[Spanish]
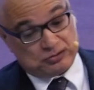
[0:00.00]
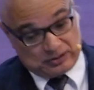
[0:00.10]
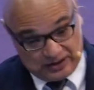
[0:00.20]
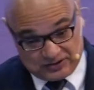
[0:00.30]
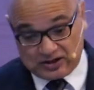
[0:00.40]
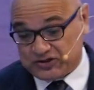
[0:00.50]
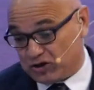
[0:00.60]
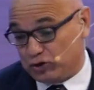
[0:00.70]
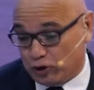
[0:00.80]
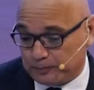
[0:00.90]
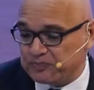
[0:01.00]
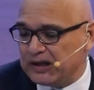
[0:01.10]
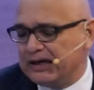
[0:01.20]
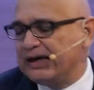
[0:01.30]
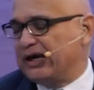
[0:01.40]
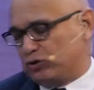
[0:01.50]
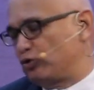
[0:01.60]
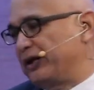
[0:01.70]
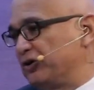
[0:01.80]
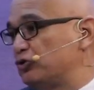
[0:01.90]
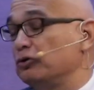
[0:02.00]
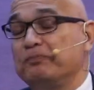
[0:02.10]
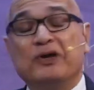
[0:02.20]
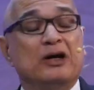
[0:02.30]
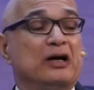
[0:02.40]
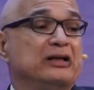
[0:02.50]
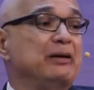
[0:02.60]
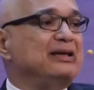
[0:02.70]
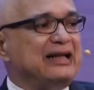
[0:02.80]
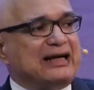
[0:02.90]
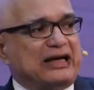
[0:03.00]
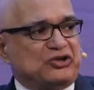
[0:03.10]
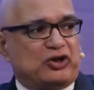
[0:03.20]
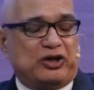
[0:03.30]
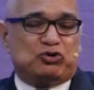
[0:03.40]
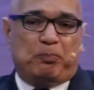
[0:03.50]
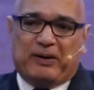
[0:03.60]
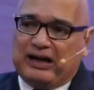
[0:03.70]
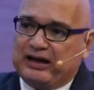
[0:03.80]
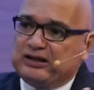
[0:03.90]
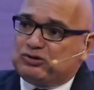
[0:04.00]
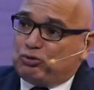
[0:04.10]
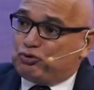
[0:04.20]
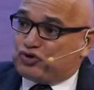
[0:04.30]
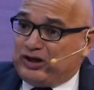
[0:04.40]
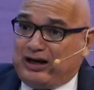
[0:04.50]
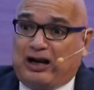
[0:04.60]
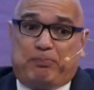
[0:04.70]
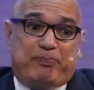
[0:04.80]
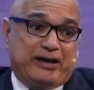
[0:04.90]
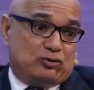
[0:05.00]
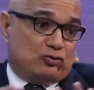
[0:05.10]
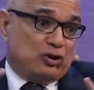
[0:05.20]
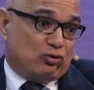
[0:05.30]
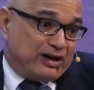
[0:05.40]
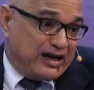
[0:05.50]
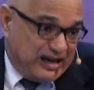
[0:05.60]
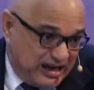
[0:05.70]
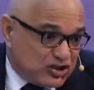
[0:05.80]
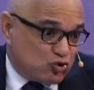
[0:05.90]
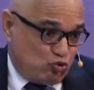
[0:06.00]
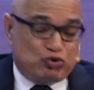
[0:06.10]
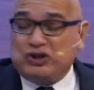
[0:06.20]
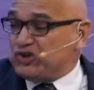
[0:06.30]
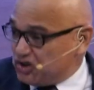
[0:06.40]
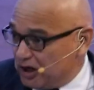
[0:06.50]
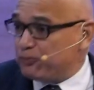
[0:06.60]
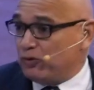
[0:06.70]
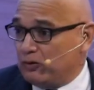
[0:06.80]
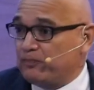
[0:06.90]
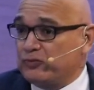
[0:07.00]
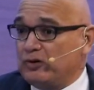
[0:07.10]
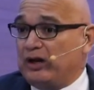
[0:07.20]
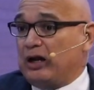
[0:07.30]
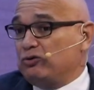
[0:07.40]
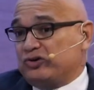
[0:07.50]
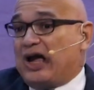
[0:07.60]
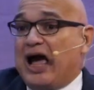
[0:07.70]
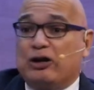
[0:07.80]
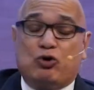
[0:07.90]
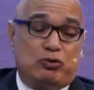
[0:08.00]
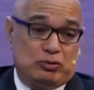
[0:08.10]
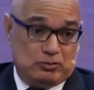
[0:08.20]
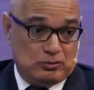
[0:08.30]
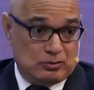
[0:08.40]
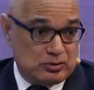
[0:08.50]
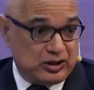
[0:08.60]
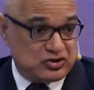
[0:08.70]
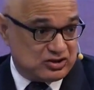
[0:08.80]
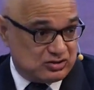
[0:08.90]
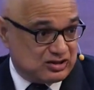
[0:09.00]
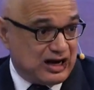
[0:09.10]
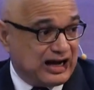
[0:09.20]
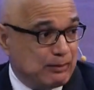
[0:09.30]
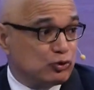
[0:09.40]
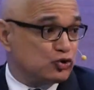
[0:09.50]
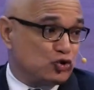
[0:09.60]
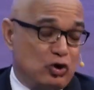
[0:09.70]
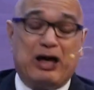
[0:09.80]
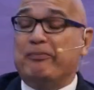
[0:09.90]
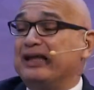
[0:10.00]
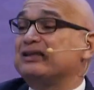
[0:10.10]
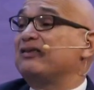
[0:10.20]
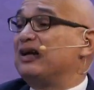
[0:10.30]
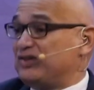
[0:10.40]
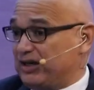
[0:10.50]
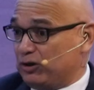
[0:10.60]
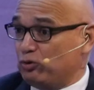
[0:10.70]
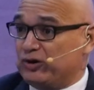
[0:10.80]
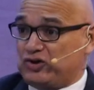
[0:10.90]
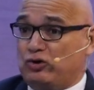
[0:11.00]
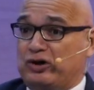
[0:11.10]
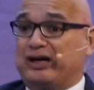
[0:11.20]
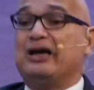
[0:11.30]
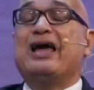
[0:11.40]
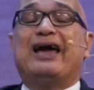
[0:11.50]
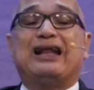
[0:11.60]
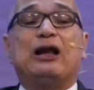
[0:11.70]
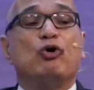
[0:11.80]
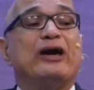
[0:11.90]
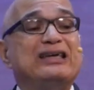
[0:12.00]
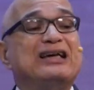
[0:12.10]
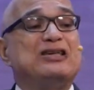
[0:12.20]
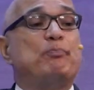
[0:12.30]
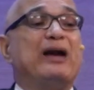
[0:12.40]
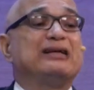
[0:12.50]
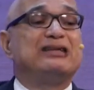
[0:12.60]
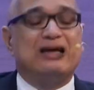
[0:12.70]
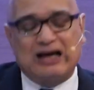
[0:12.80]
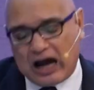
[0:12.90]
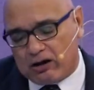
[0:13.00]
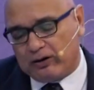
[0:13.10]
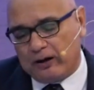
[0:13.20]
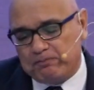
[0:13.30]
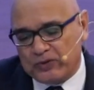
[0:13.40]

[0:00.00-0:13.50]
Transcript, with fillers: que es el Señor Jesucristo. De manera que esto para introducir el aspecto de lo que es un discípulo, era, no es algo que sacamos solamente de las escrituras, sino que era algo que ya se practicaba